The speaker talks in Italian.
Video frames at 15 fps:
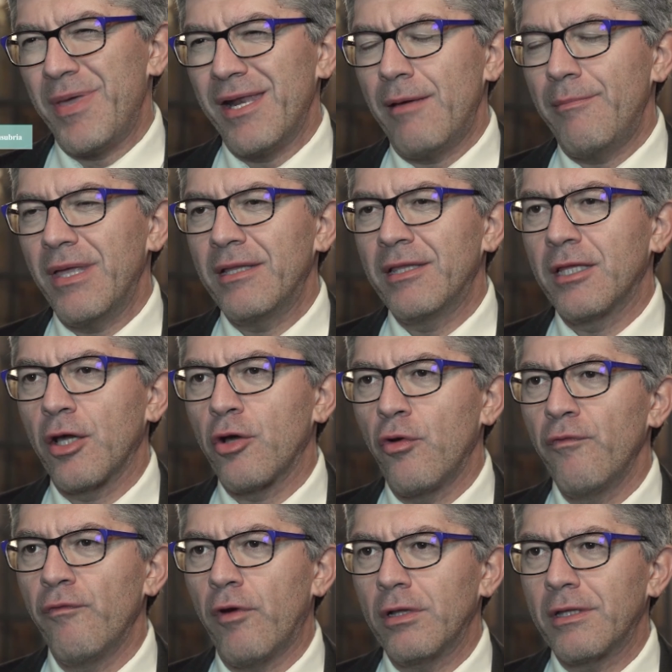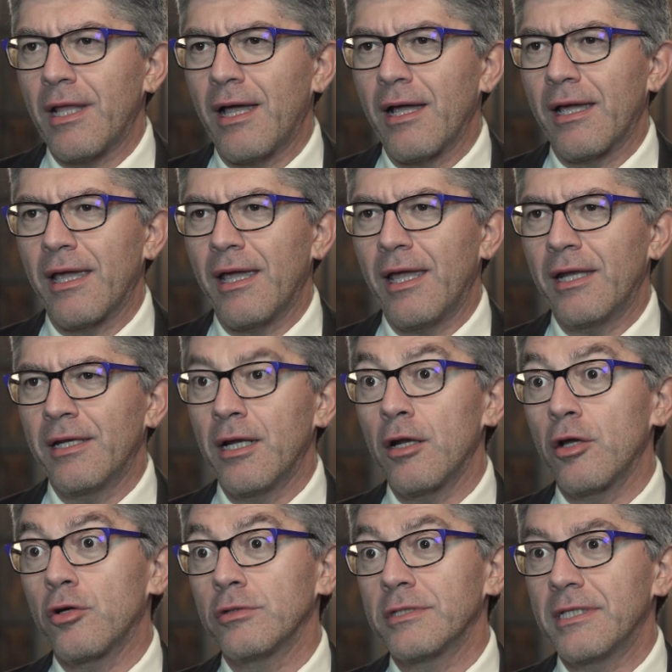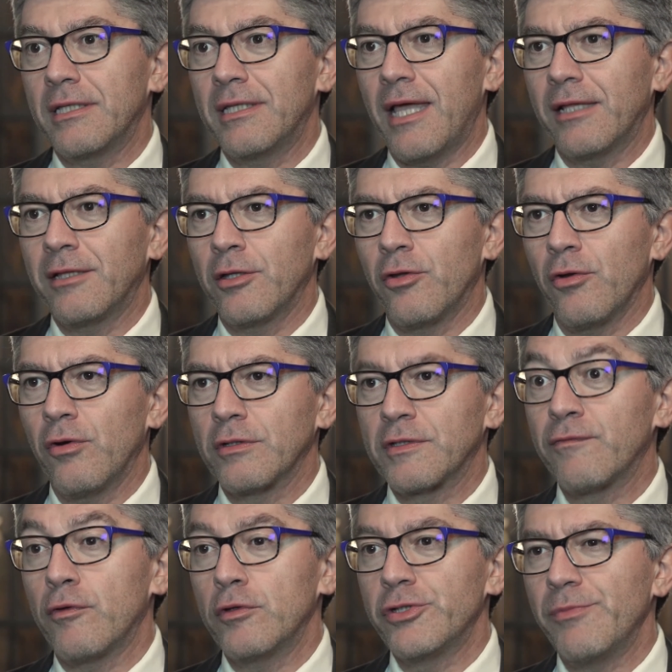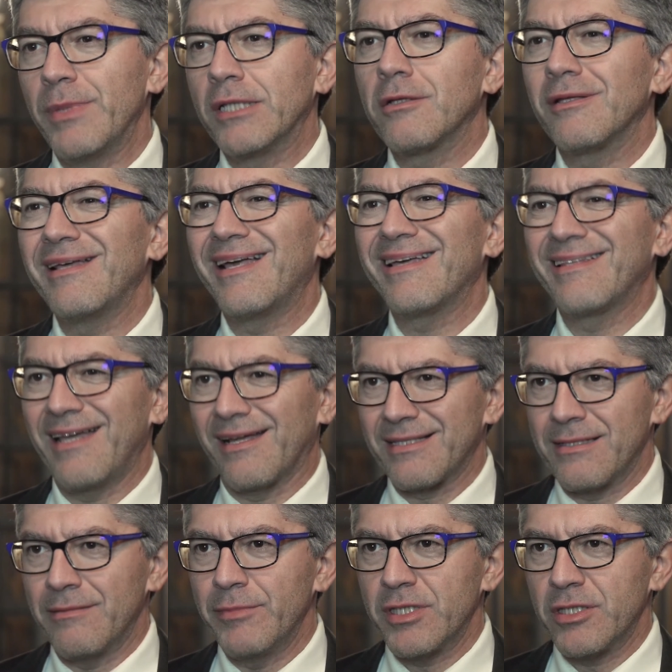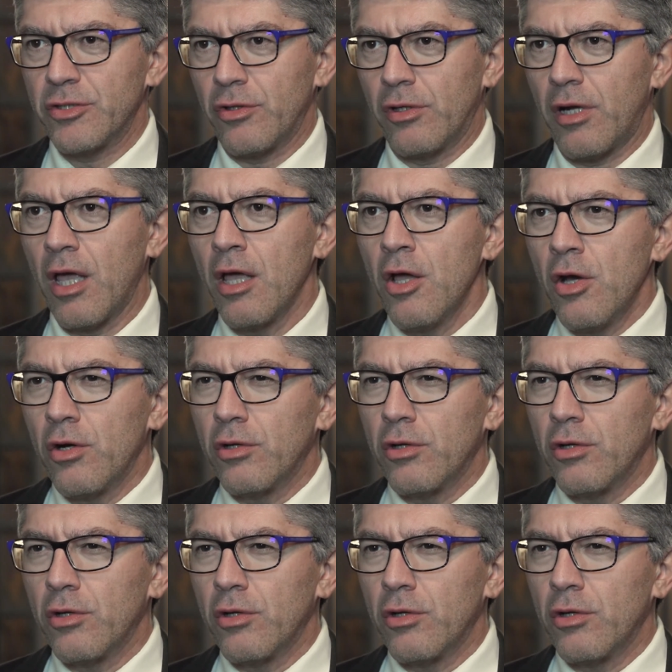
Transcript: pienamente coinvolta anche nel cosiddetto svolgimento della terza missione,